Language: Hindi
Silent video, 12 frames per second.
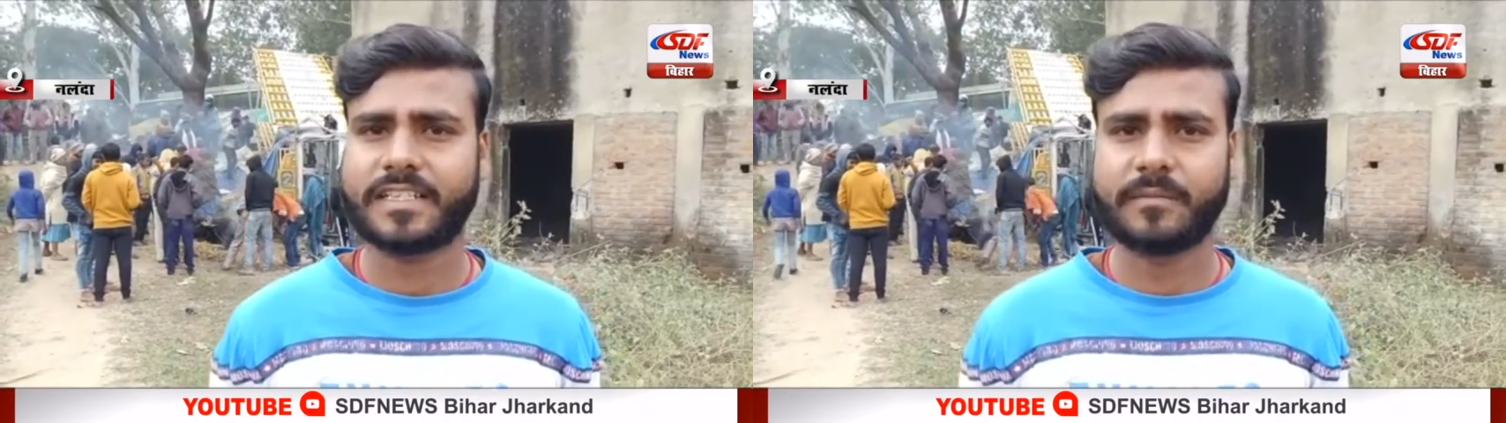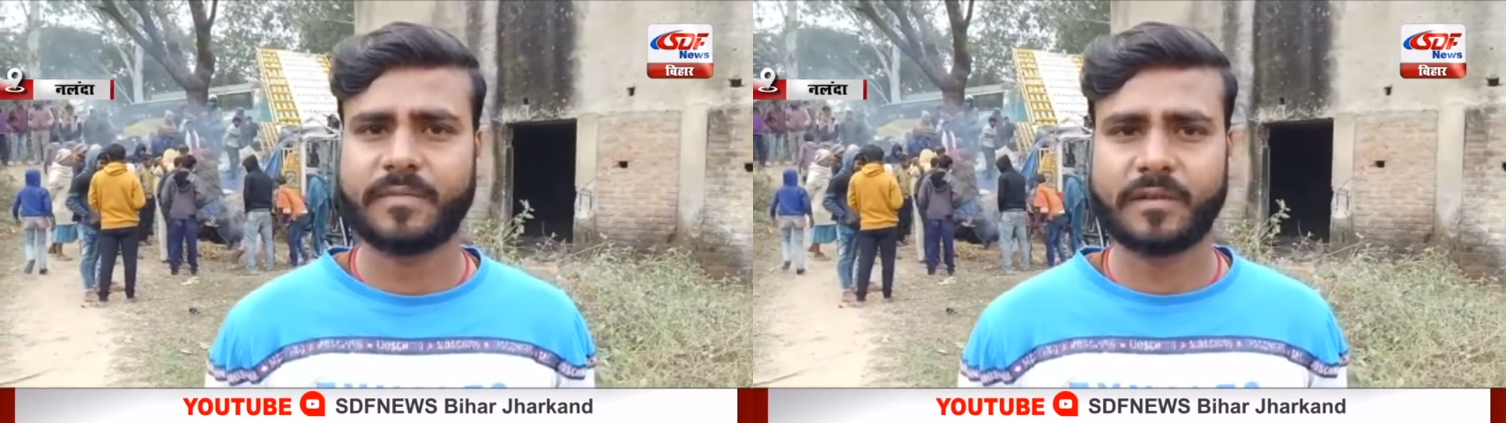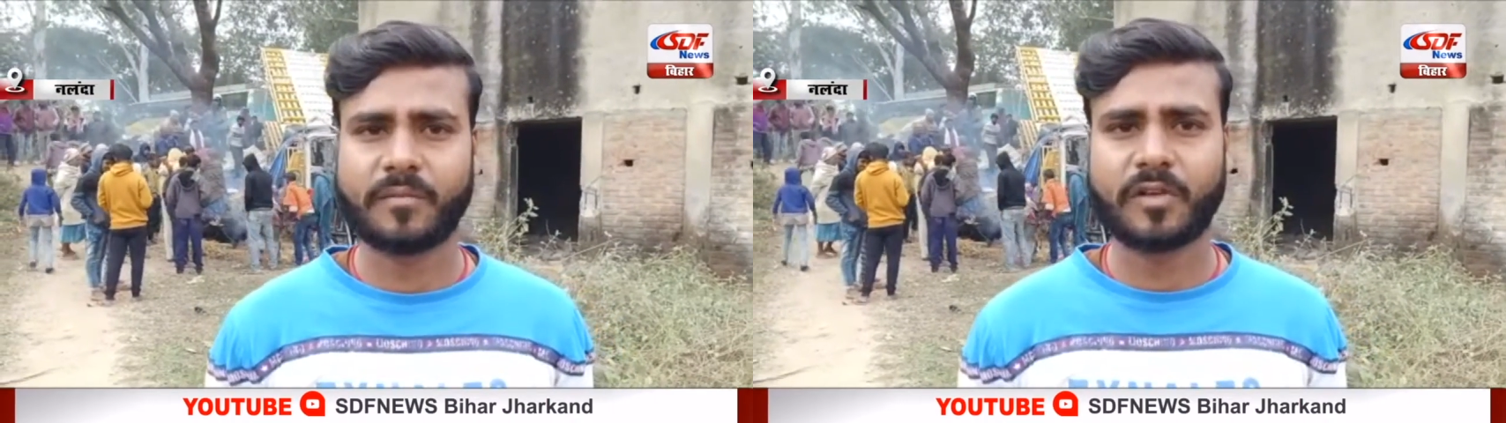
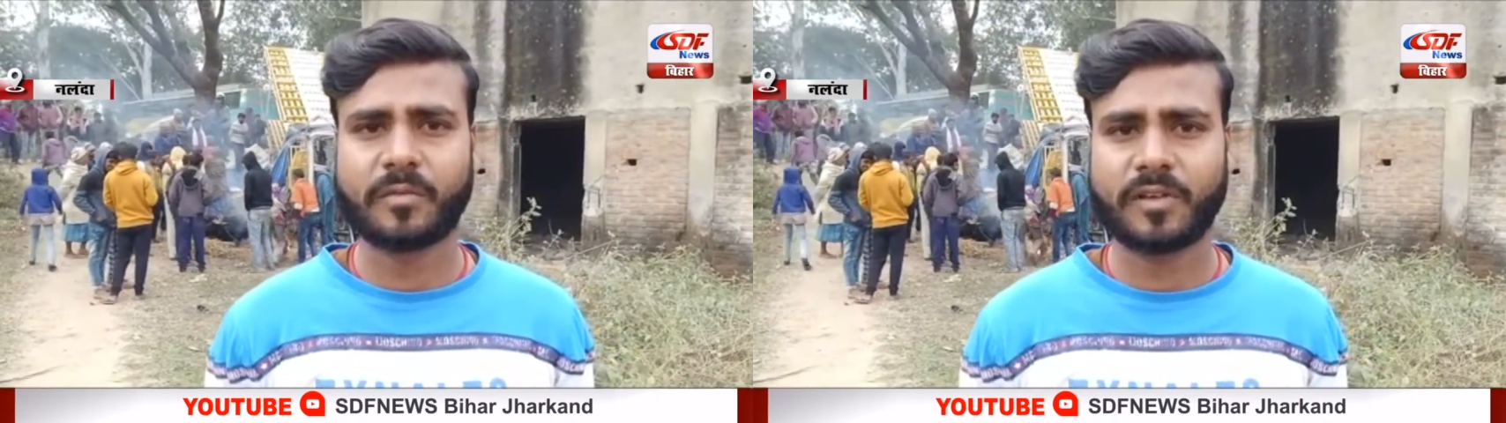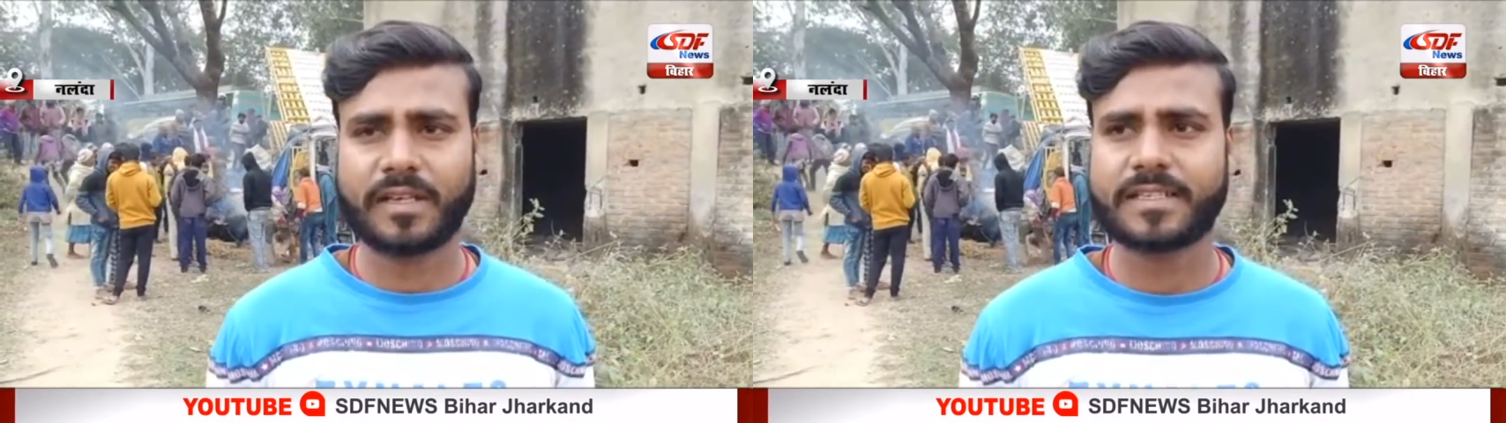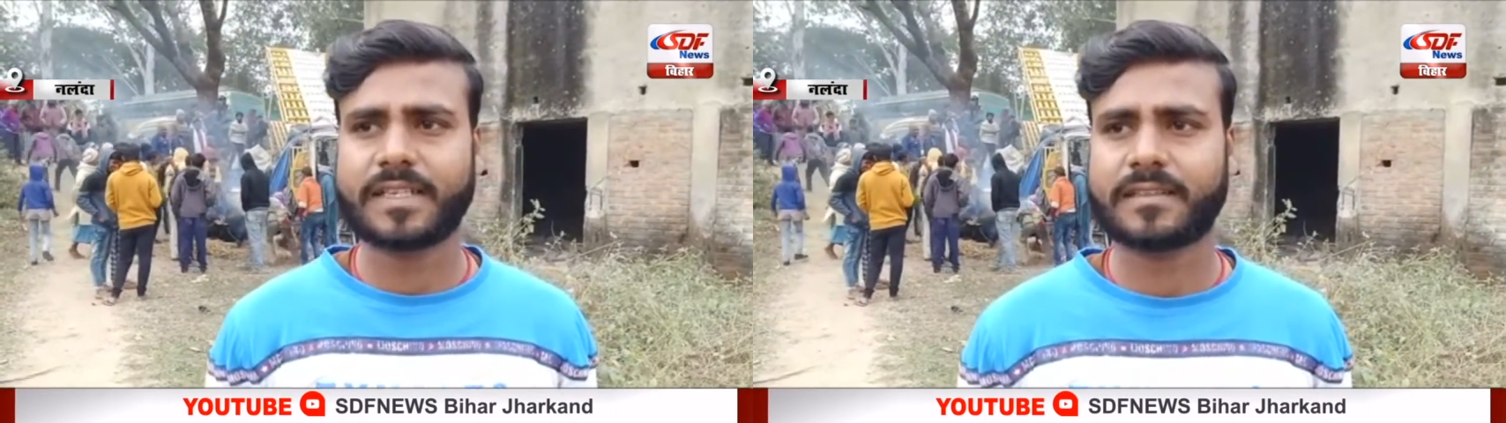चिमनी मोड़
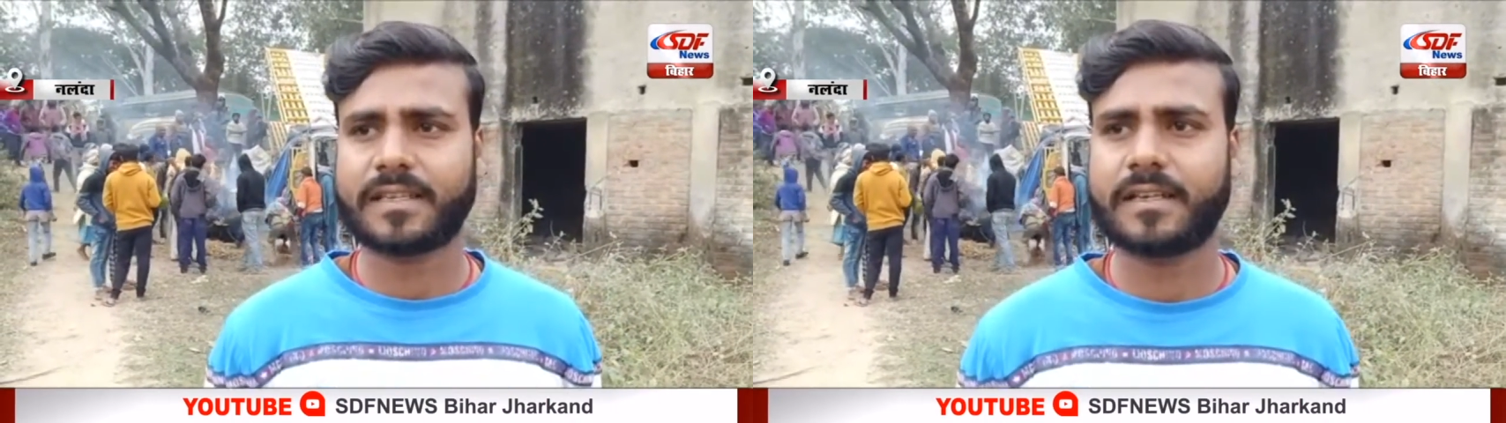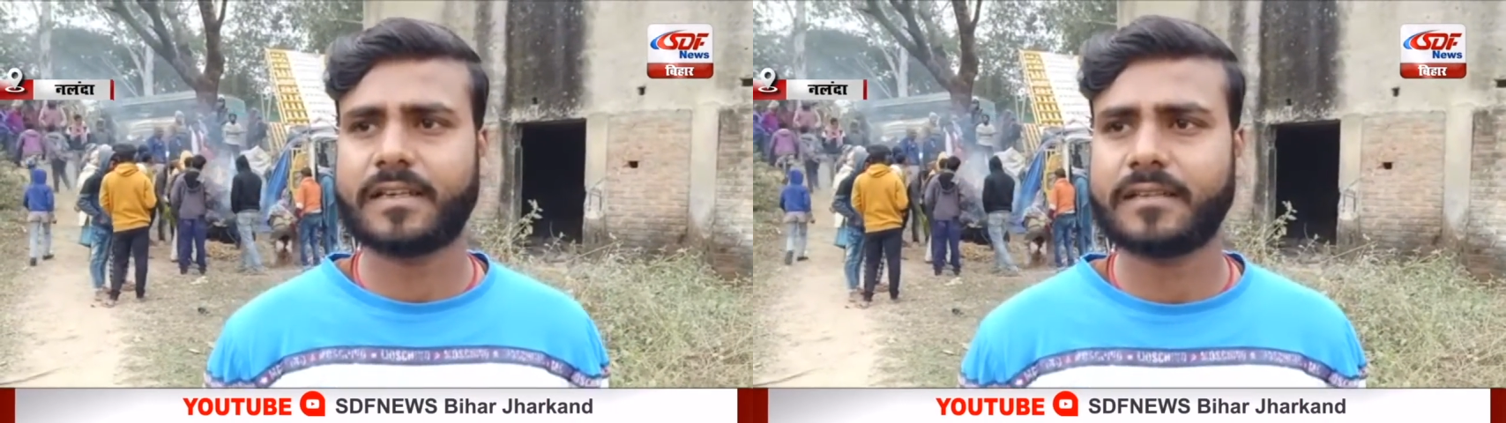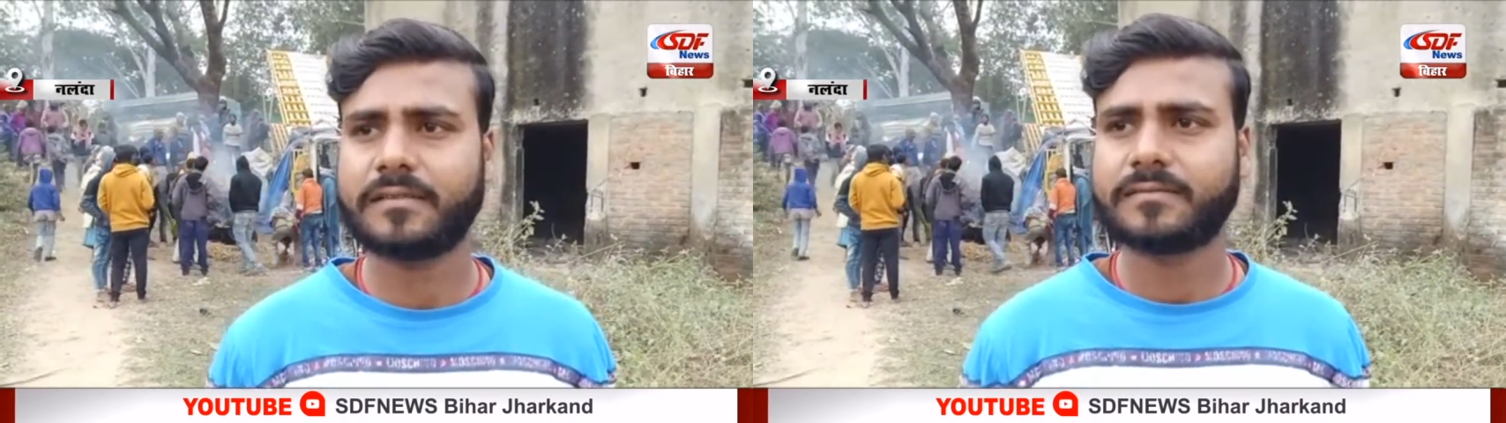बोला जाता
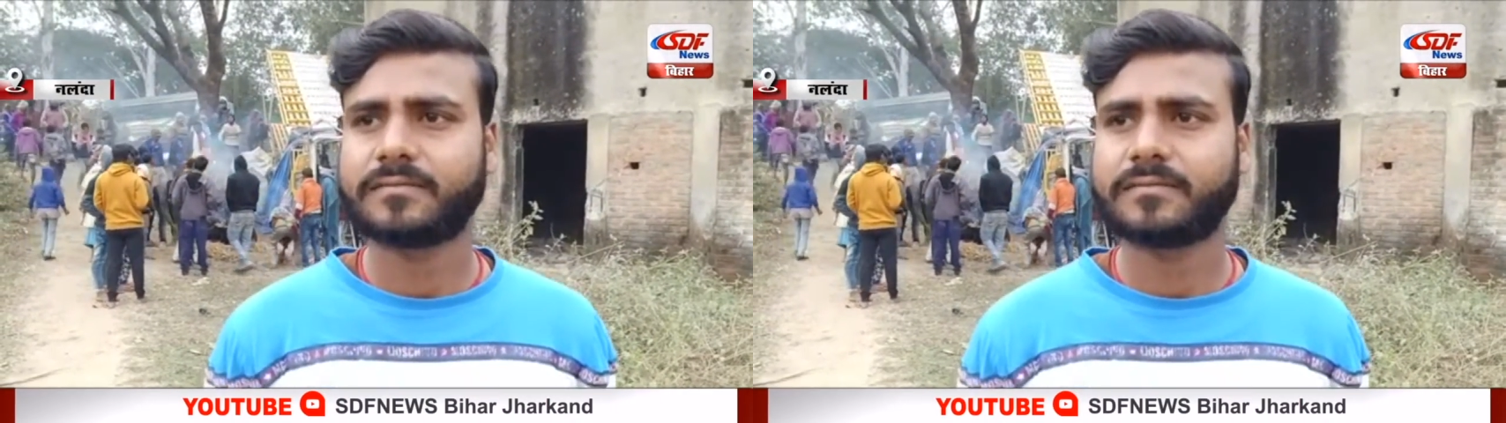है